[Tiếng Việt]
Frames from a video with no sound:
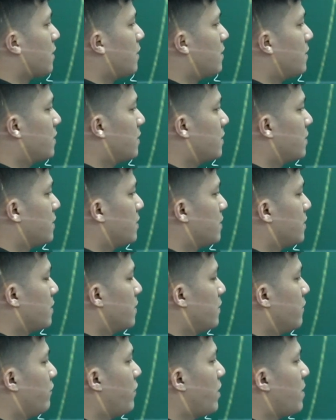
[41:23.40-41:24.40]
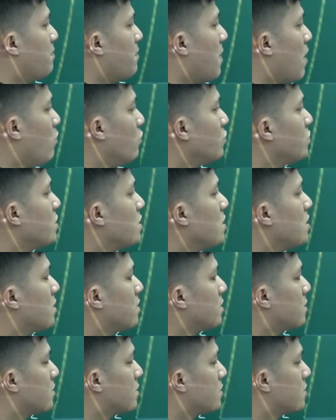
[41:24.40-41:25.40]
rồi vậy mẫu
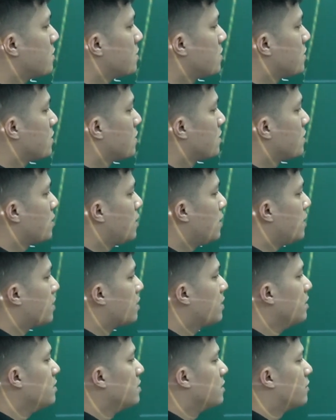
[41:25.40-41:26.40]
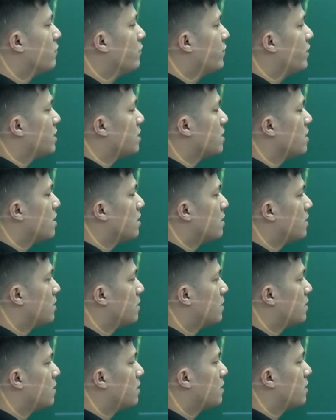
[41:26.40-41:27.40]
dương thì tử cũng phải dương
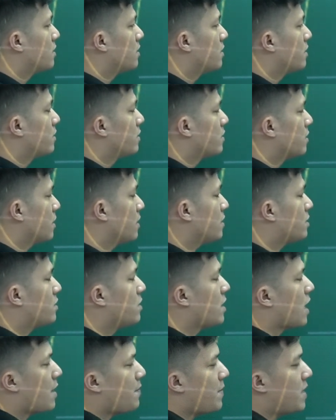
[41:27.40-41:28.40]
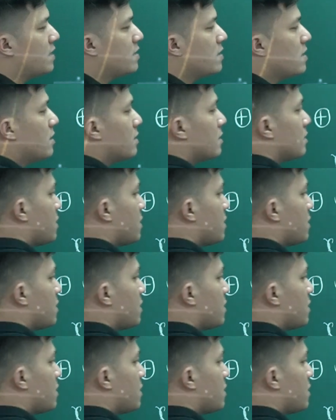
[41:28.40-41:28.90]
tức là trừ 2B dương